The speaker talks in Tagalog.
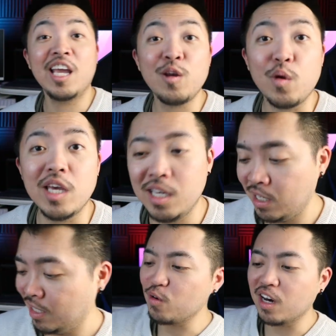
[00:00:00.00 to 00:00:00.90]
Anyway,
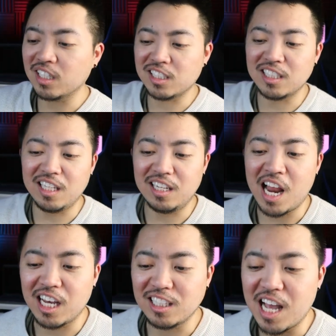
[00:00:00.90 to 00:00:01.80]
congrats.
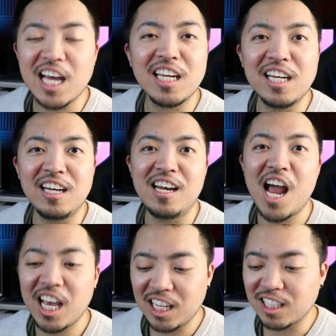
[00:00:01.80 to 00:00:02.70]
Lucky Daryl.
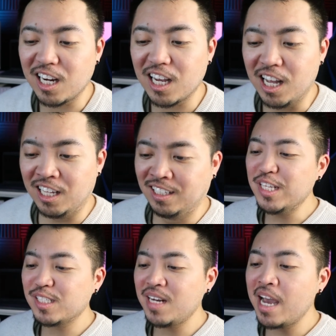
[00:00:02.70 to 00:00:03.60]
Lucky ka talaga. Vince